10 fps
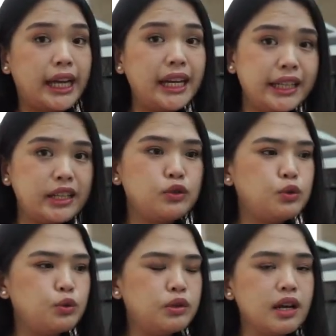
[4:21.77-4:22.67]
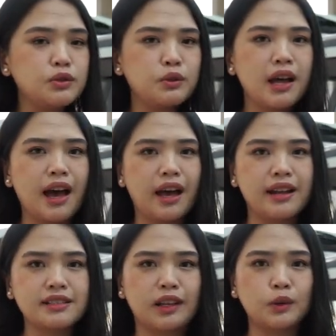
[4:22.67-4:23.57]
ini juga sudah
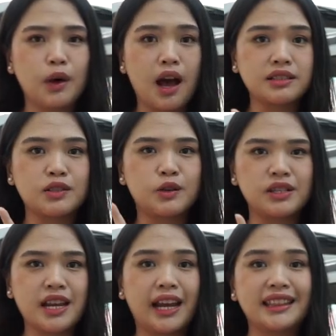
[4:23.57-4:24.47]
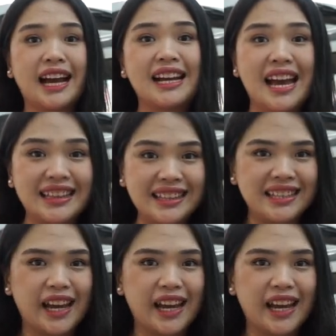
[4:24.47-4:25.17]
ada satu aksesoris yang kita ganti,